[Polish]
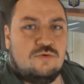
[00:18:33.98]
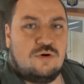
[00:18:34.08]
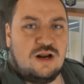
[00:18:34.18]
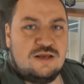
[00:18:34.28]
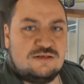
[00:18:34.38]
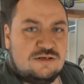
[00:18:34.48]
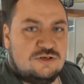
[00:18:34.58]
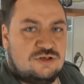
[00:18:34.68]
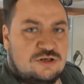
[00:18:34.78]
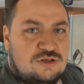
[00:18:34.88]

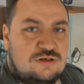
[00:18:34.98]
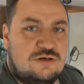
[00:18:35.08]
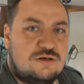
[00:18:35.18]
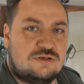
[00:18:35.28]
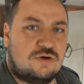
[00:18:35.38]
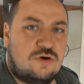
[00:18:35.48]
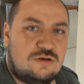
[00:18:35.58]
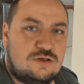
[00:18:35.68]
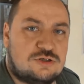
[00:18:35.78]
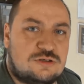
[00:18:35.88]
ukraińskich dzieci z
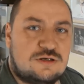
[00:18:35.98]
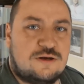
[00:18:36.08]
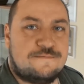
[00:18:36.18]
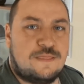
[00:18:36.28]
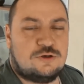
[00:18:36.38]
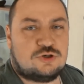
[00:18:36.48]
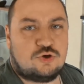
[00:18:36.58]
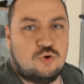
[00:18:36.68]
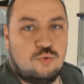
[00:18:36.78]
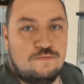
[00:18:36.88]
okolicznych
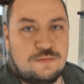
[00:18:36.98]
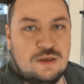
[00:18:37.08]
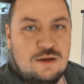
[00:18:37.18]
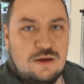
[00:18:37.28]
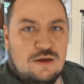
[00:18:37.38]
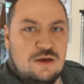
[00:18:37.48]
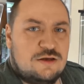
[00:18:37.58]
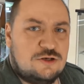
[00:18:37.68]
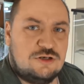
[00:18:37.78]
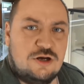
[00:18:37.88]
szkół.
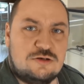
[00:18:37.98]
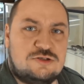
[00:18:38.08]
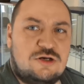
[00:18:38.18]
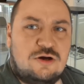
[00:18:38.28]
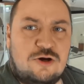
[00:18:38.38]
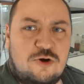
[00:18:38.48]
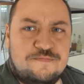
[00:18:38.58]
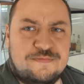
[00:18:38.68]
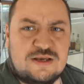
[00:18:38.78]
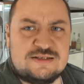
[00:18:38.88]
Jeśli chodzi
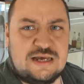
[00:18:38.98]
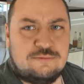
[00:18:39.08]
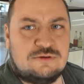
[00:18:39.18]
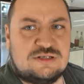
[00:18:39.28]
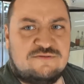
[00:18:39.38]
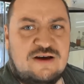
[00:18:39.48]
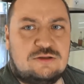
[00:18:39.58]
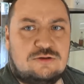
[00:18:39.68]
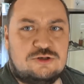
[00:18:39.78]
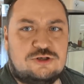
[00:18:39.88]
o samą
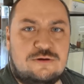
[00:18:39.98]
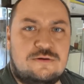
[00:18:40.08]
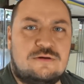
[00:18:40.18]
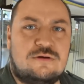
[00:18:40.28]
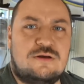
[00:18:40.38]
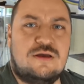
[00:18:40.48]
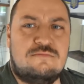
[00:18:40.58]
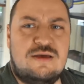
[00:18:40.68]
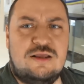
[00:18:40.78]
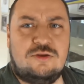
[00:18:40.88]
zawartość
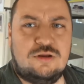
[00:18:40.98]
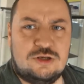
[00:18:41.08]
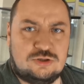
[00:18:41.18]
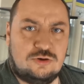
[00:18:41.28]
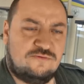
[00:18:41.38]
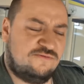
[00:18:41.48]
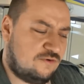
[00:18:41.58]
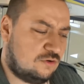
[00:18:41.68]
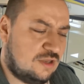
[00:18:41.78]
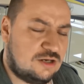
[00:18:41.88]
merytoryczną
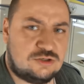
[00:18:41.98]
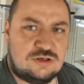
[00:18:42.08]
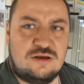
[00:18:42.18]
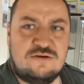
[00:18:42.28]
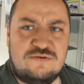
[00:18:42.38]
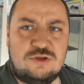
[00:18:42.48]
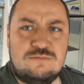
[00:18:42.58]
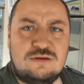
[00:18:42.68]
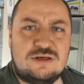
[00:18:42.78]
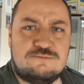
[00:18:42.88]
w kontekście
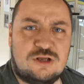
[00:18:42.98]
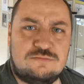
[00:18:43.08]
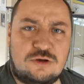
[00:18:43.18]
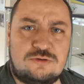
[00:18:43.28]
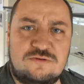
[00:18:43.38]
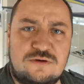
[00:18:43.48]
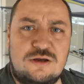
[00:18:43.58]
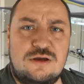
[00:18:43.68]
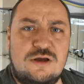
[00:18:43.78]
wydobytych przedmiotów,